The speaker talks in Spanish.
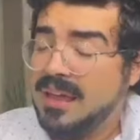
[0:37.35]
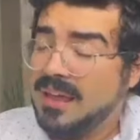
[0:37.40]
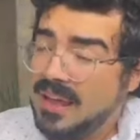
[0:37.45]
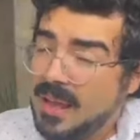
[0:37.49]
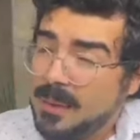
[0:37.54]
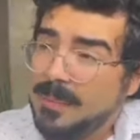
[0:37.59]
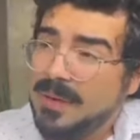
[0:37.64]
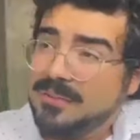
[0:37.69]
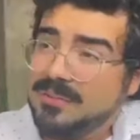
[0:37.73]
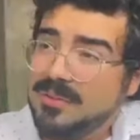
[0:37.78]

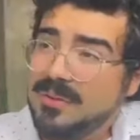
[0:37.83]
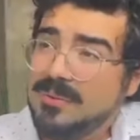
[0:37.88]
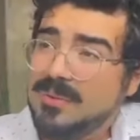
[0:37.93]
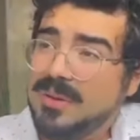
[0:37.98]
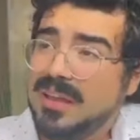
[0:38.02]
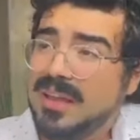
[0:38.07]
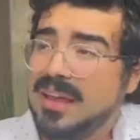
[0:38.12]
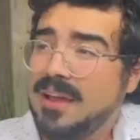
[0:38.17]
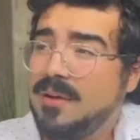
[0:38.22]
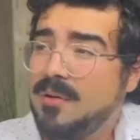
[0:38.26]
¿Qué pasó?
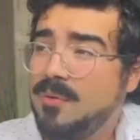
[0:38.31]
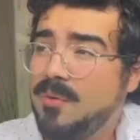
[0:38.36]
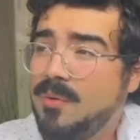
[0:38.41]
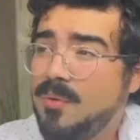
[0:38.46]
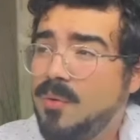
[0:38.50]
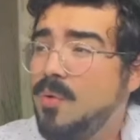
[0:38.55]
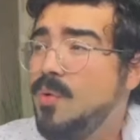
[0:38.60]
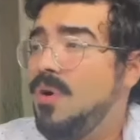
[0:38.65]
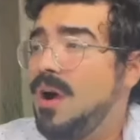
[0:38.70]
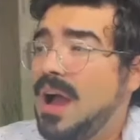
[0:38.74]
Que
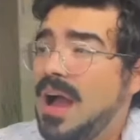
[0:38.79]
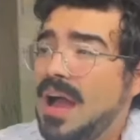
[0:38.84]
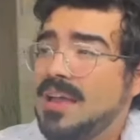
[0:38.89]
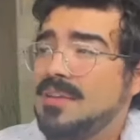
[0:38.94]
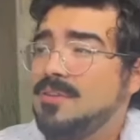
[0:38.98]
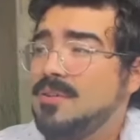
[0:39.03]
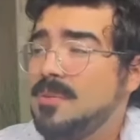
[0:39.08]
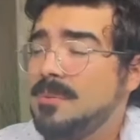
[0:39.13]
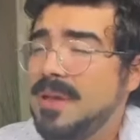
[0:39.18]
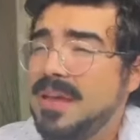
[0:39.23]
un
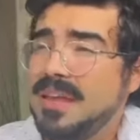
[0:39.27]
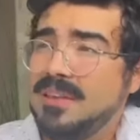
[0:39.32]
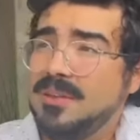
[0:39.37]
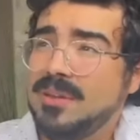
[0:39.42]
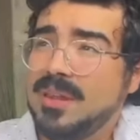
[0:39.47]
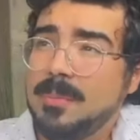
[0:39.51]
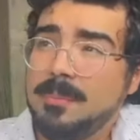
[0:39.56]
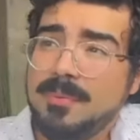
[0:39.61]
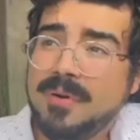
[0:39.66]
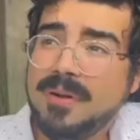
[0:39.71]
año y
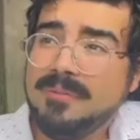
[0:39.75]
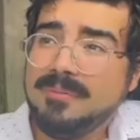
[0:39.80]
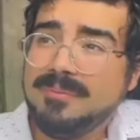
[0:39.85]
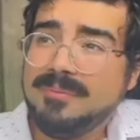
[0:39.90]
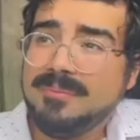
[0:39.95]
medio después